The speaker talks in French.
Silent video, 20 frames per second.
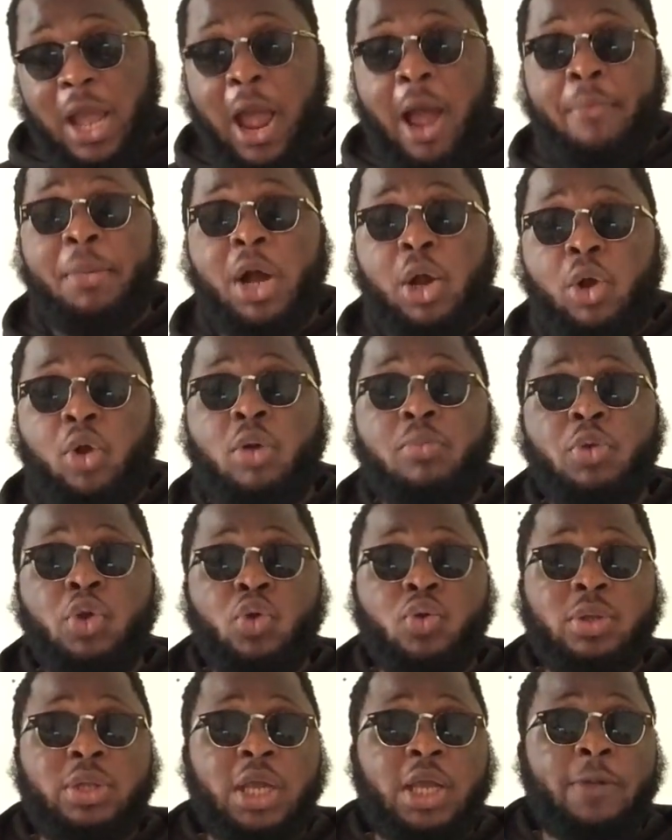à ma
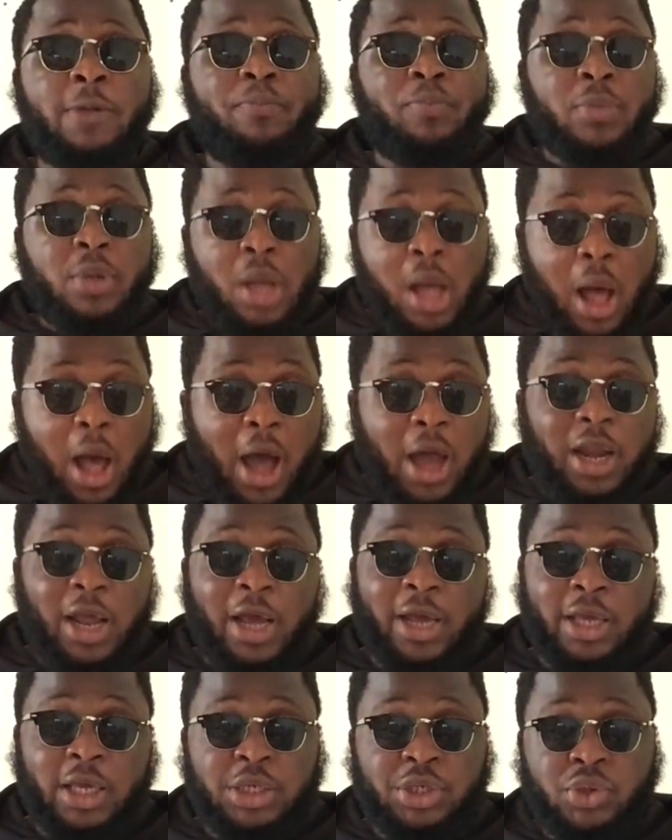communauté à
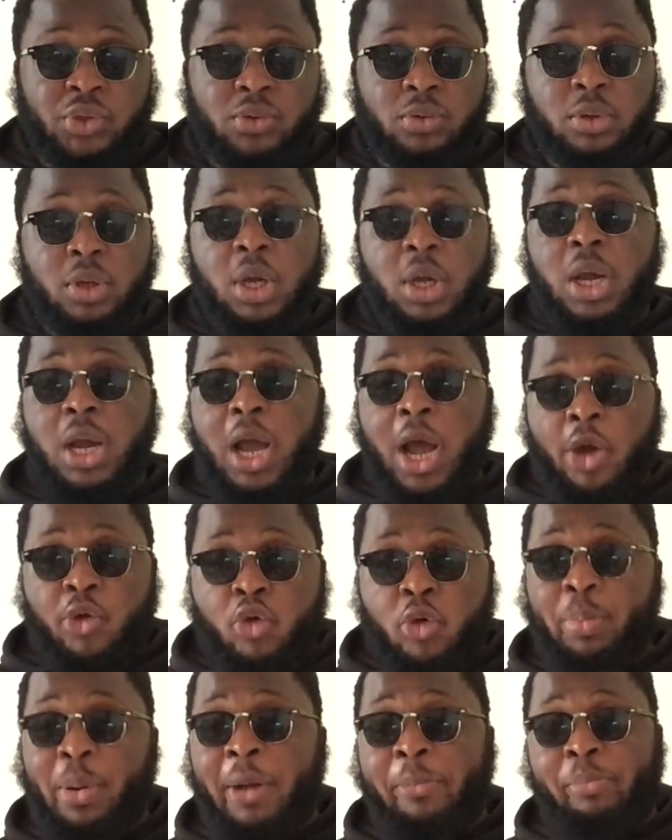la raison, à
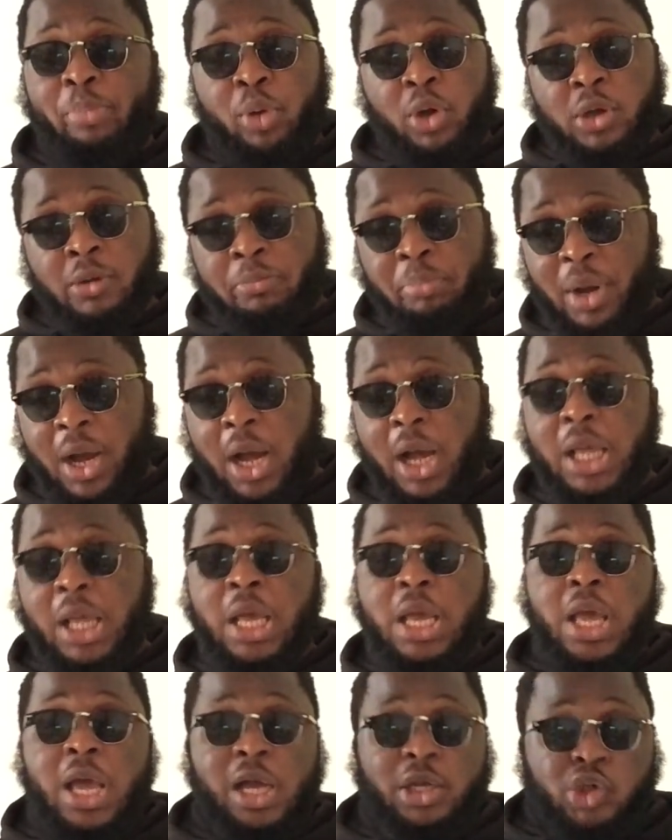ne pas prendre
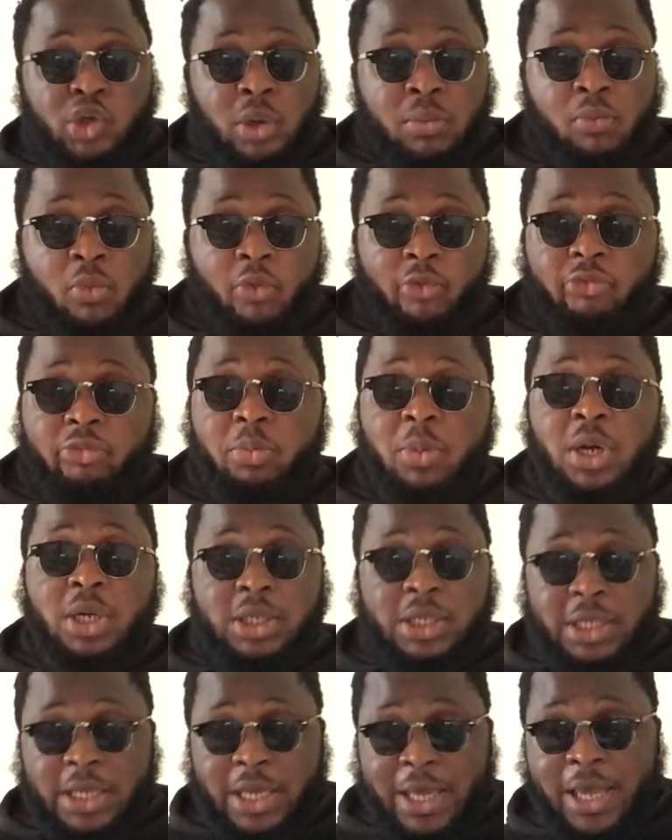part à ce mouvement
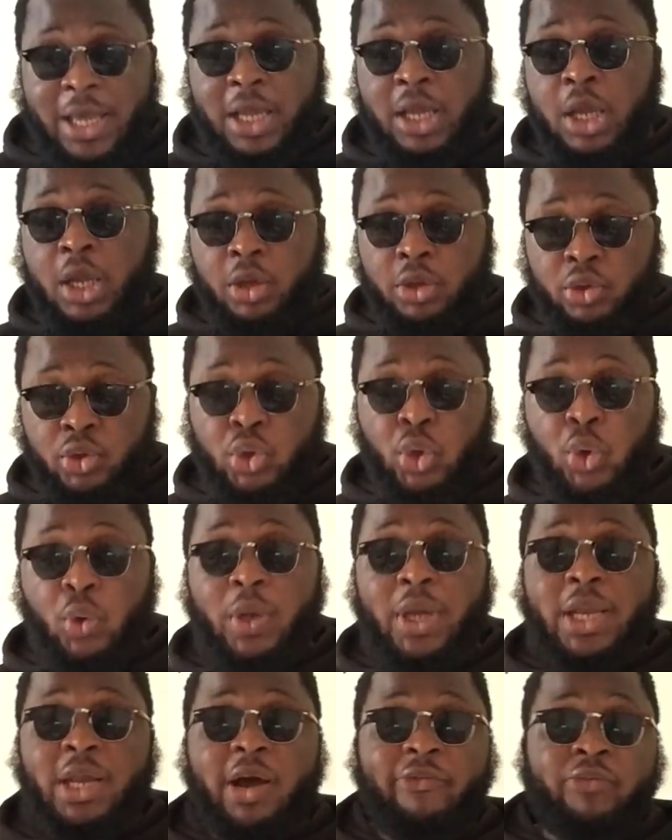qui est
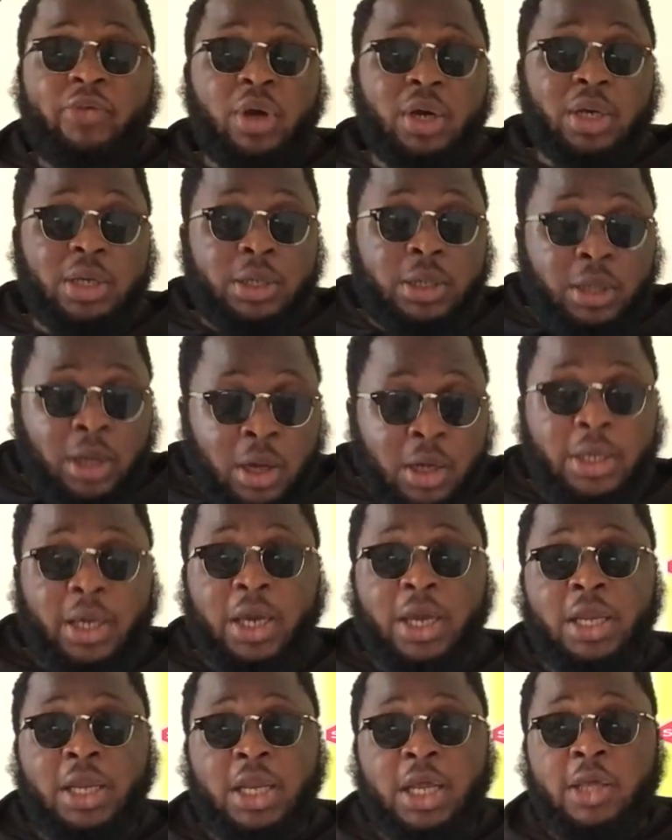dorénavant
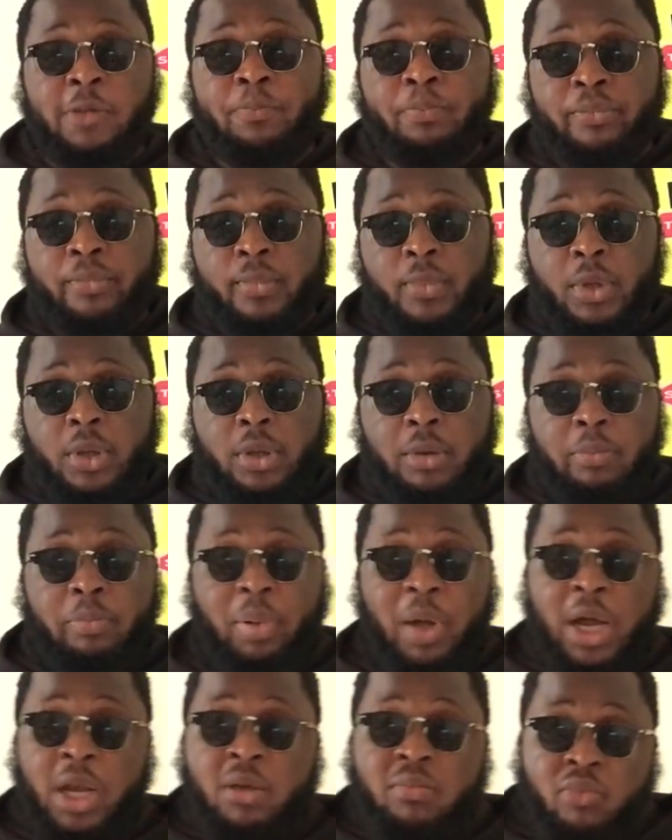gangréné
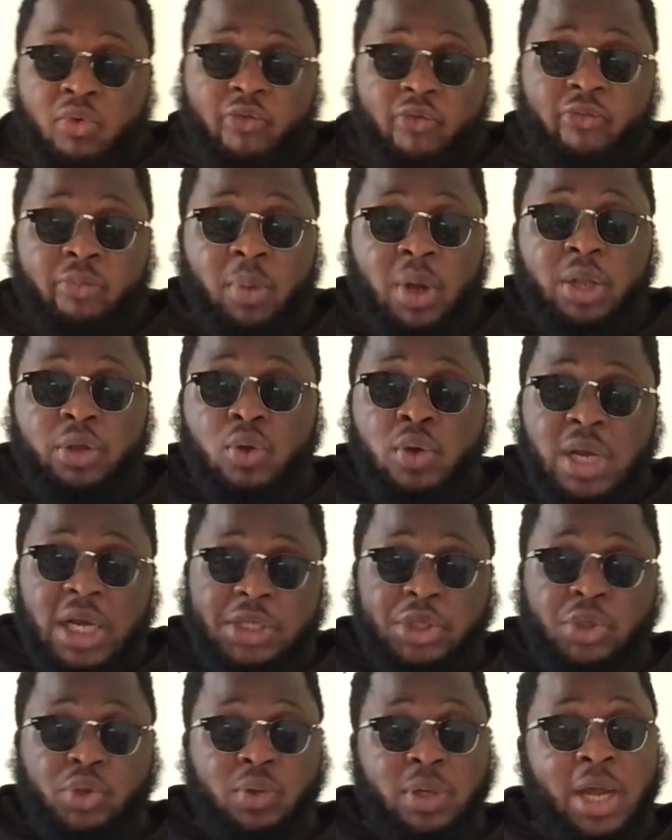par les mouvements de
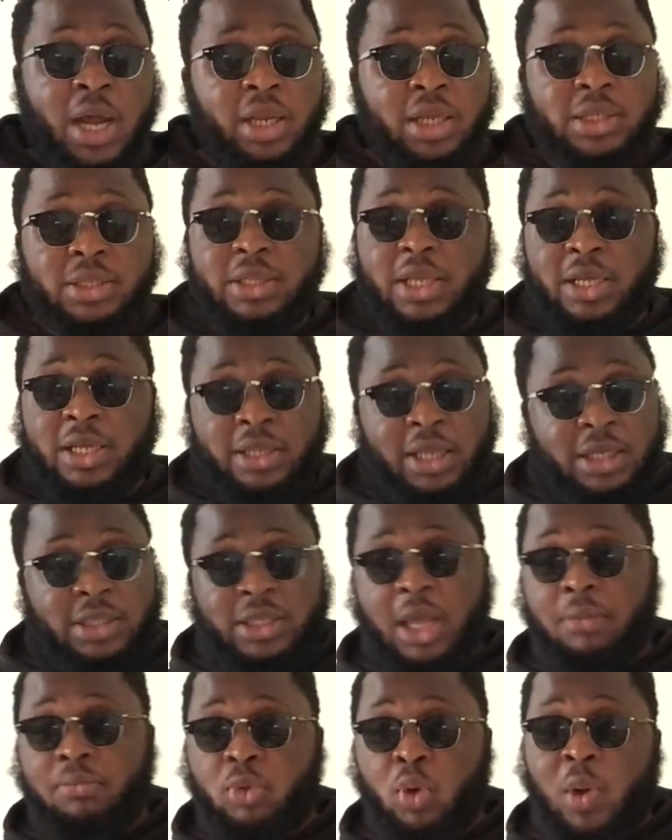nationalistes et
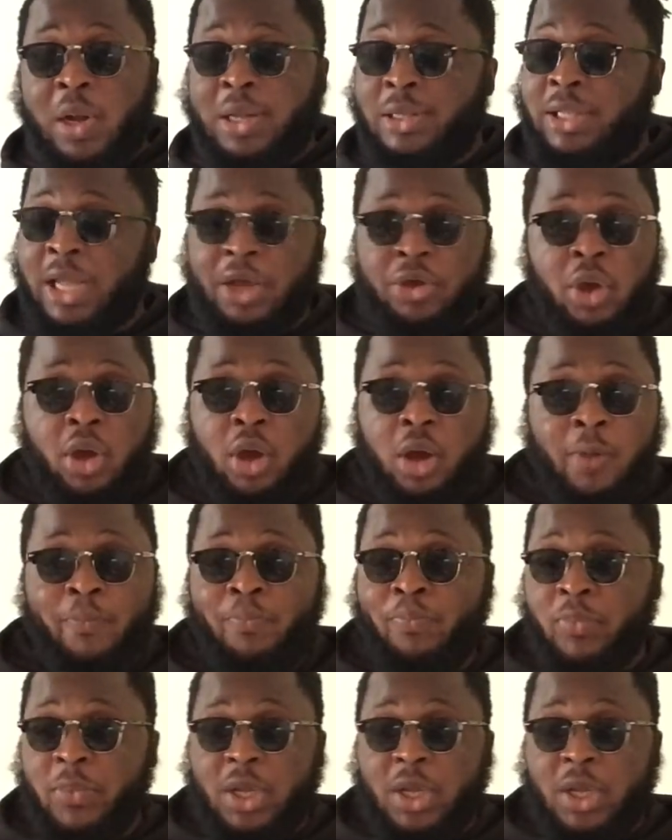d'extrême droite d'ailleurs